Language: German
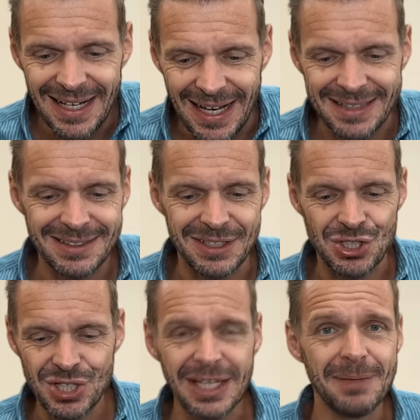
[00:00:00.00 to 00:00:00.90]
hat
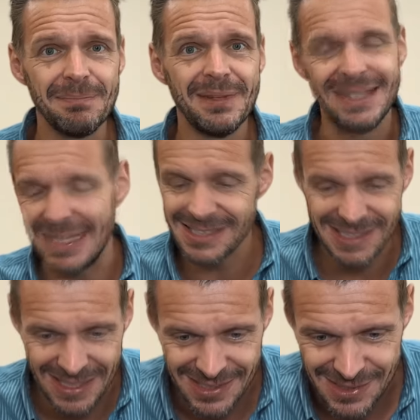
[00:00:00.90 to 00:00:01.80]
geschrieben,
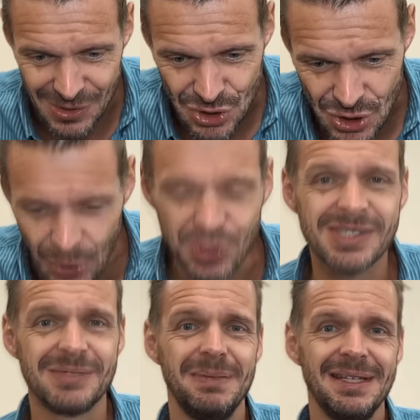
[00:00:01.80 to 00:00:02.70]
jetzt ist
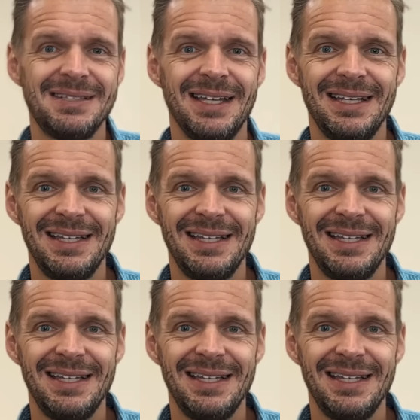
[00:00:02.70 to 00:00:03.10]
Schluss mit